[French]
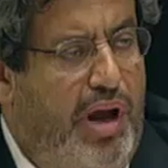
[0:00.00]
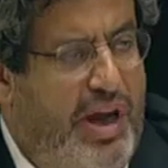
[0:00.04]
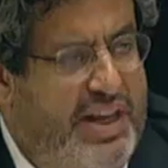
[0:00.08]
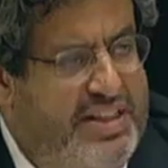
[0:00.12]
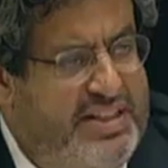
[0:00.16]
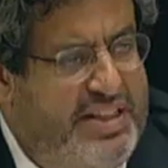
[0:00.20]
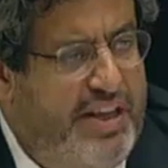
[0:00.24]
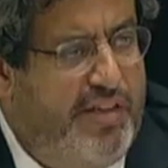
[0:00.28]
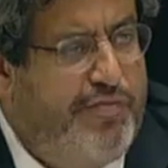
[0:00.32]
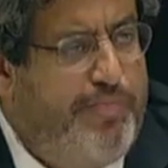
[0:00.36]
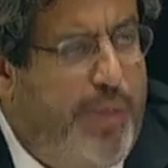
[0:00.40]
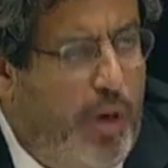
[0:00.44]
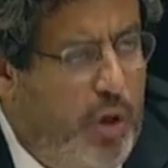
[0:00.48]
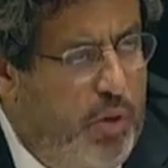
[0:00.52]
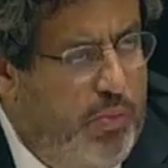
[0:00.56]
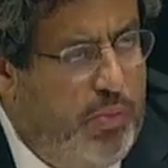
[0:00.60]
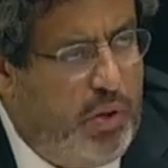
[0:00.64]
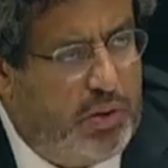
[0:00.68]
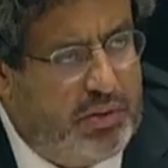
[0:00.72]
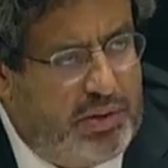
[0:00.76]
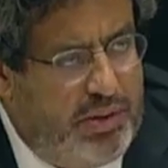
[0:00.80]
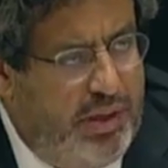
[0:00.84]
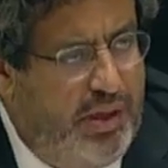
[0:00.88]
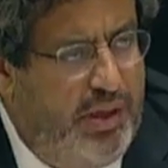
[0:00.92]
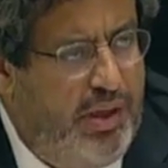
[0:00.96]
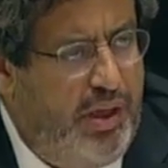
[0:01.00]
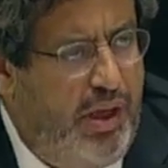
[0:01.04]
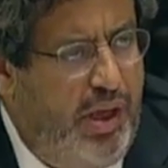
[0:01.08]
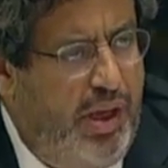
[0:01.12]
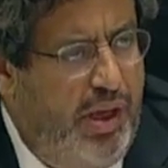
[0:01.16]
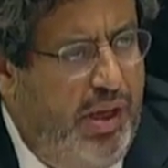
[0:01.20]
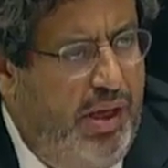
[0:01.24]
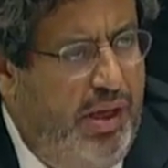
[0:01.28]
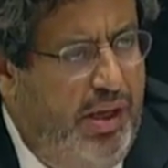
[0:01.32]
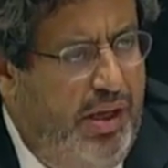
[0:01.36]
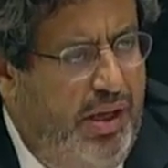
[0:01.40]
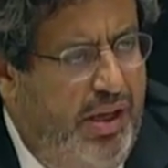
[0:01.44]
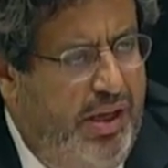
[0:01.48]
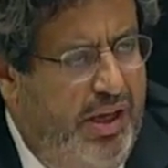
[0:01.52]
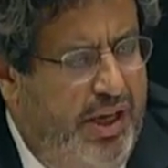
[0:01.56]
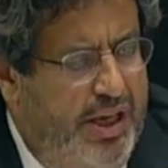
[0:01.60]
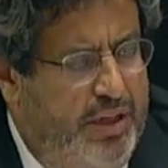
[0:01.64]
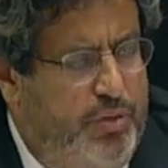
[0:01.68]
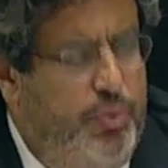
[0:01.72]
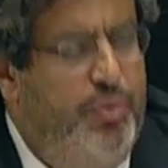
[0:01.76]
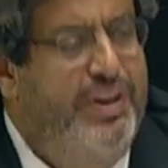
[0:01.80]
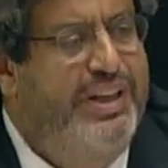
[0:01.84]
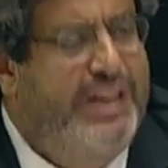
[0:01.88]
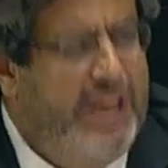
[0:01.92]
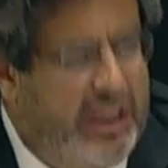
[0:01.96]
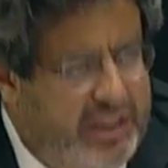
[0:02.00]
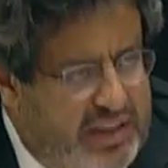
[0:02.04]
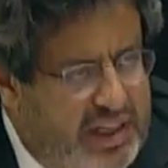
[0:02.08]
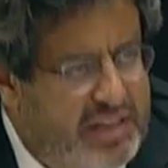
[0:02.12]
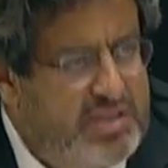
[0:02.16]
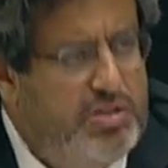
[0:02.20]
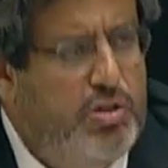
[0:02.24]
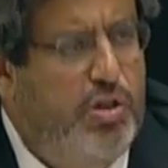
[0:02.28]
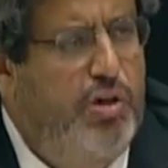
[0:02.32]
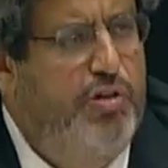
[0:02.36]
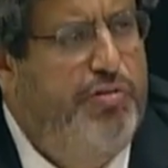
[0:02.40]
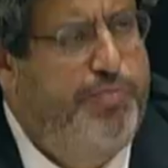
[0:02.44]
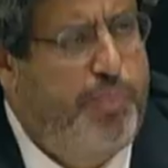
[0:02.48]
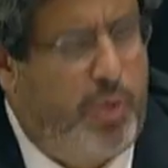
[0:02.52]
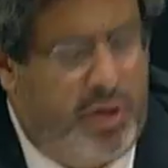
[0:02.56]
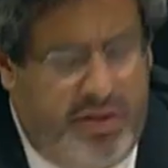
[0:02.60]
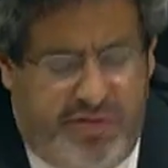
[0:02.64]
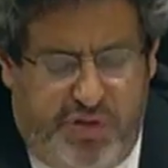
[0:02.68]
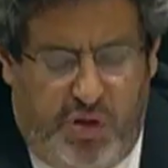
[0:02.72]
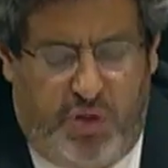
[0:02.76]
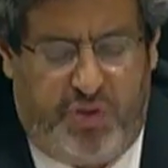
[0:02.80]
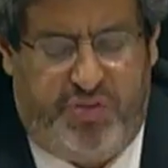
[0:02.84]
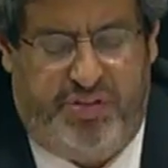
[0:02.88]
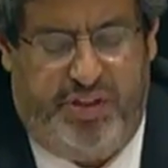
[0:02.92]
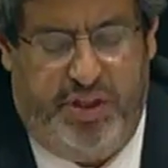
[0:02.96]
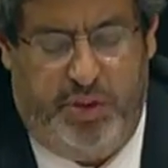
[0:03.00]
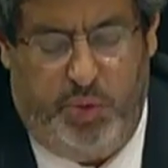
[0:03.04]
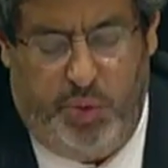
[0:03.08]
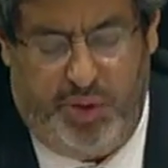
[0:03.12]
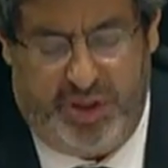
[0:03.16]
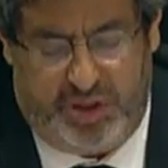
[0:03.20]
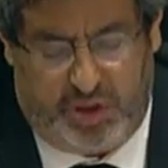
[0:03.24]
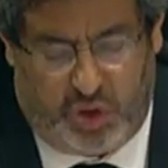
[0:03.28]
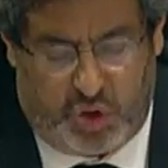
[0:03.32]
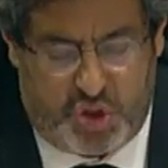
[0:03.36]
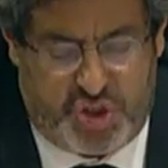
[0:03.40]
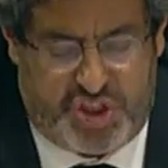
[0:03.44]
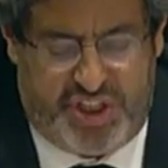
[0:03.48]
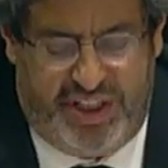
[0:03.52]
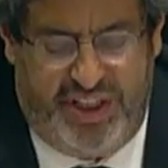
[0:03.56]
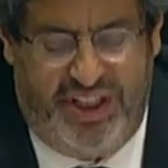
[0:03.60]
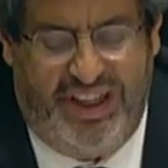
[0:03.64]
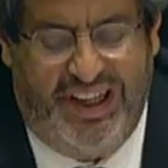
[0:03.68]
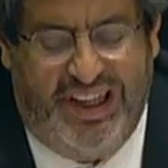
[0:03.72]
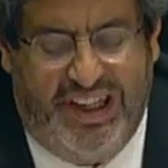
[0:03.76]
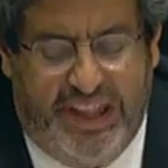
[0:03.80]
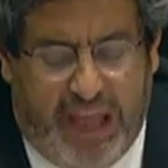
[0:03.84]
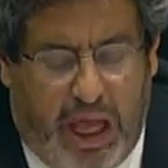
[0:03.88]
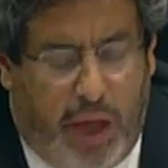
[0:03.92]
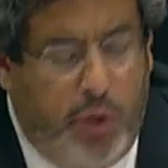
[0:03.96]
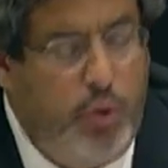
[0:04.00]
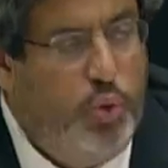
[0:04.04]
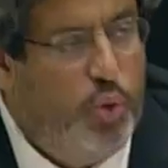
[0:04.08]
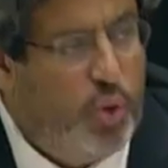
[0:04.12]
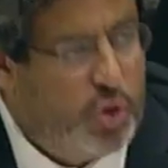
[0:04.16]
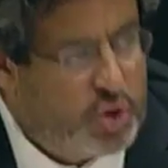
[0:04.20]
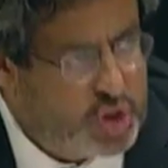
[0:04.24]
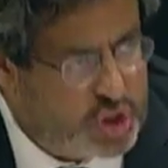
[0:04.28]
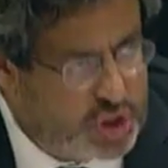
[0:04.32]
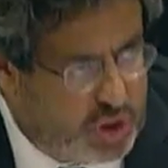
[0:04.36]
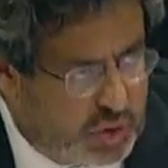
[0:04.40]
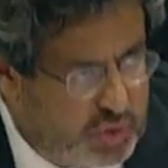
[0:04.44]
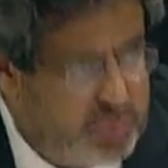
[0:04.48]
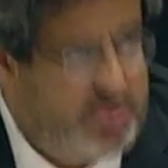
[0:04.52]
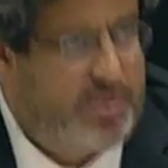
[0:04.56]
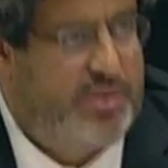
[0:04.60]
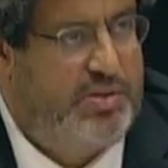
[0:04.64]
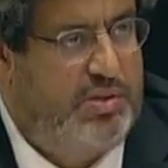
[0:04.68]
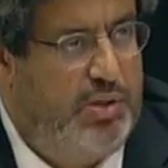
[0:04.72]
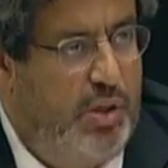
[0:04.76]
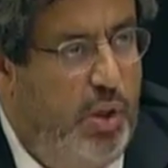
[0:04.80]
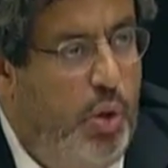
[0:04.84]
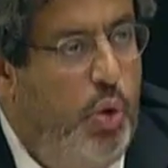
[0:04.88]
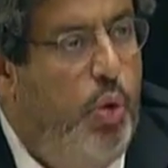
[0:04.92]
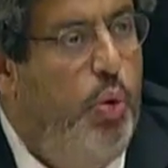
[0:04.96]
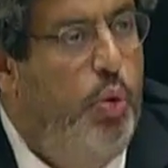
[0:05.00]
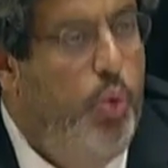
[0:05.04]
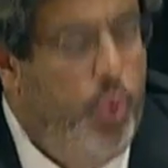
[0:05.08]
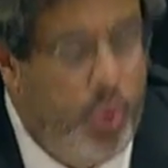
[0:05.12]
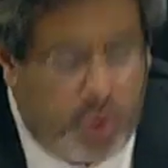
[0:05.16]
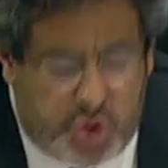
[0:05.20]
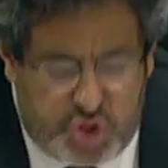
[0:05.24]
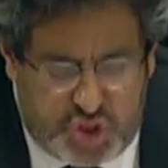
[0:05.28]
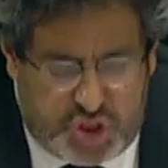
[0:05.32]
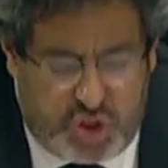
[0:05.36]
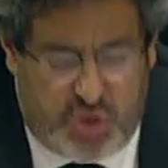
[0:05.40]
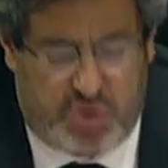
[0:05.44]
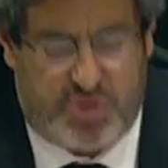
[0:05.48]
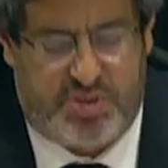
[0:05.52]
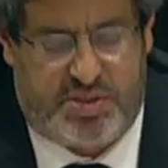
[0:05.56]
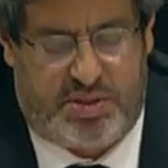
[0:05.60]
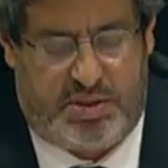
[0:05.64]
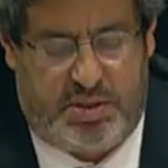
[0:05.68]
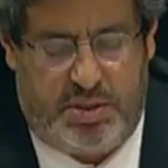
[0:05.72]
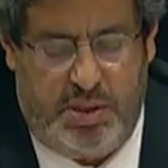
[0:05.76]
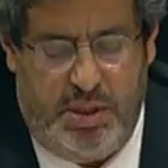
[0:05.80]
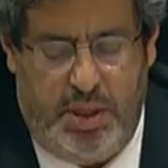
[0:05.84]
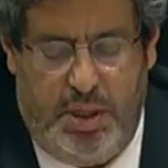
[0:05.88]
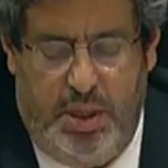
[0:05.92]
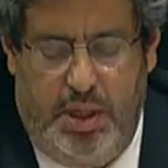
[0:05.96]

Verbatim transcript: réserve parlementaire est une catastrophe pour les Français de l'étranger. Il y a urgence. Urgence.